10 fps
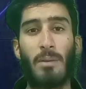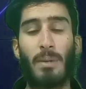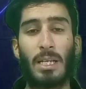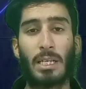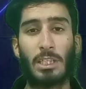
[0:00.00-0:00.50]

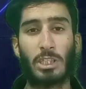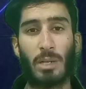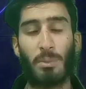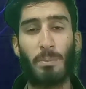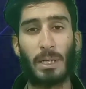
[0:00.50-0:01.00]
बल्ले का
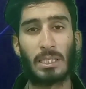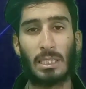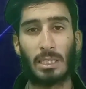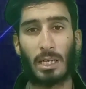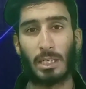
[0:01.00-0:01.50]
निशान भी
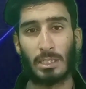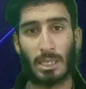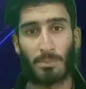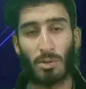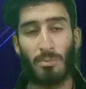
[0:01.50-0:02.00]
पाकिस्तान तहरीक
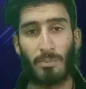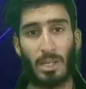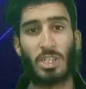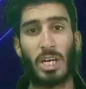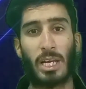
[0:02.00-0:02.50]
इंसाफ को
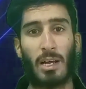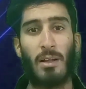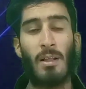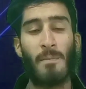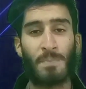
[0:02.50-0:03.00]
मिल जाएगा